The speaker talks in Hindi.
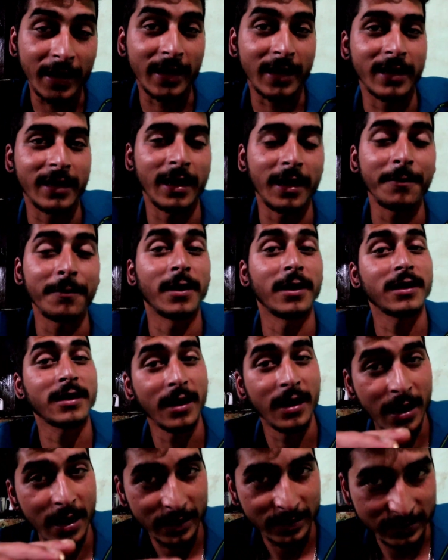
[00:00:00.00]
रखी है बट
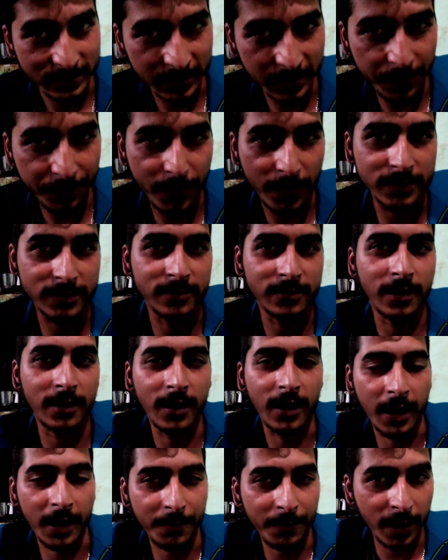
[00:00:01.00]
जिनके पास
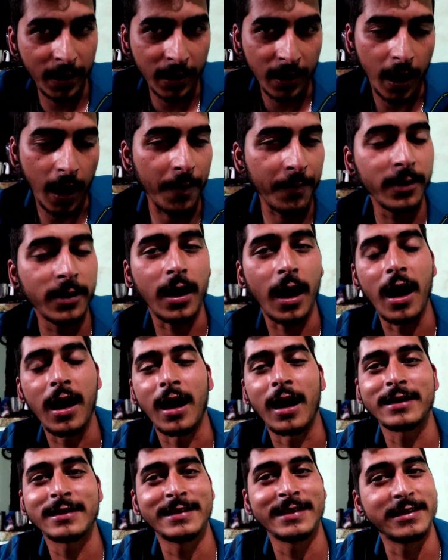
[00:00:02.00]
मतलब घर में अभी
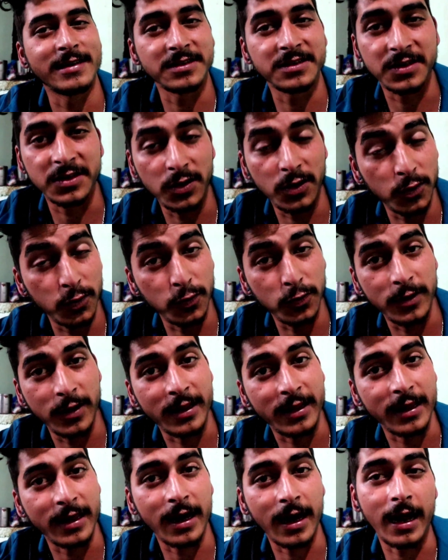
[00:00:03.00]
आठ से दस किलो दूध
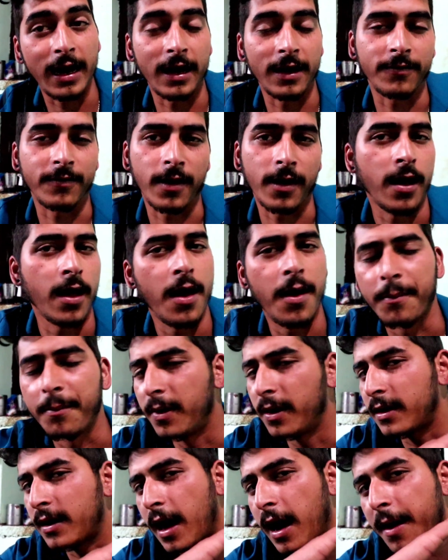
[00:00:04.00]
देती है गाय लगभग
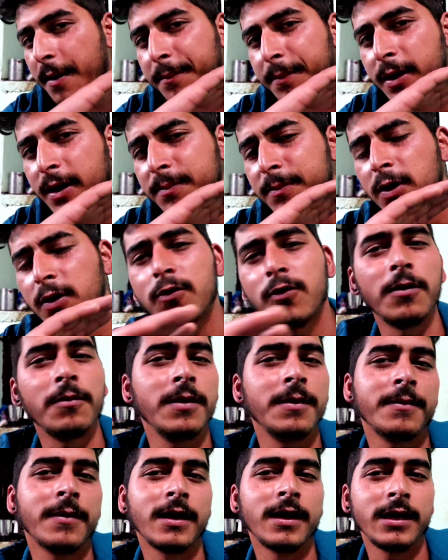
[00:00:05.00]
बट अभी बिल्कुल
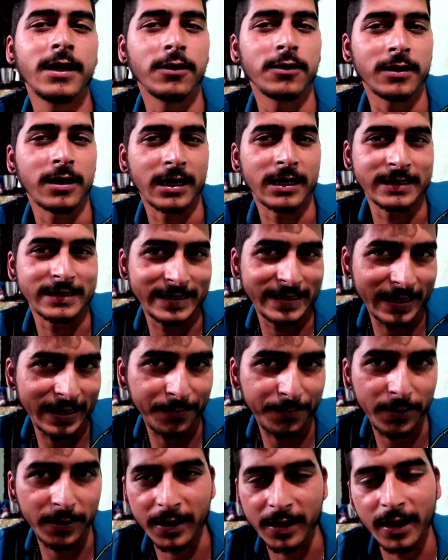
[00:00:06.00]
भी मन नहीं होता किसी का
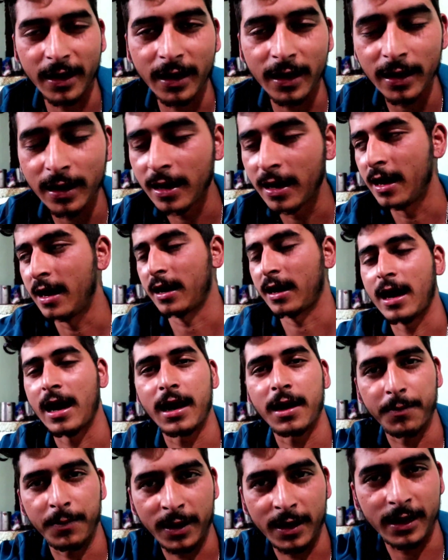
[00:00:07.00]
पीने का
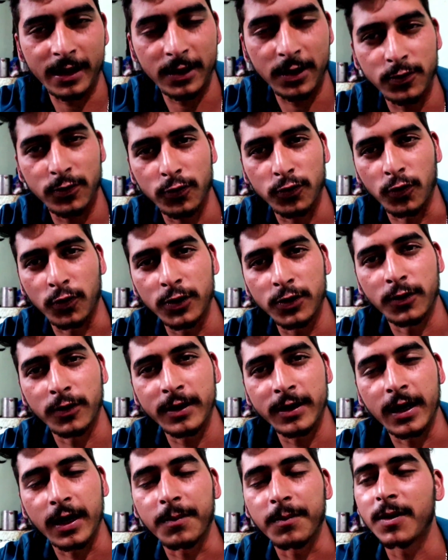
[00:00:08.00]
खैर मेरे अंदर तो थोड़ी
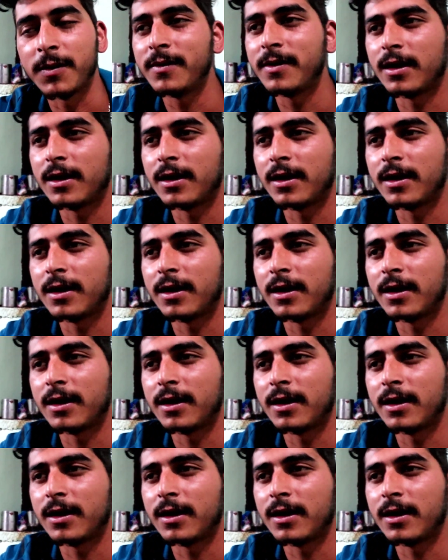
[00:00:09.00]
थोड़ी गर्मी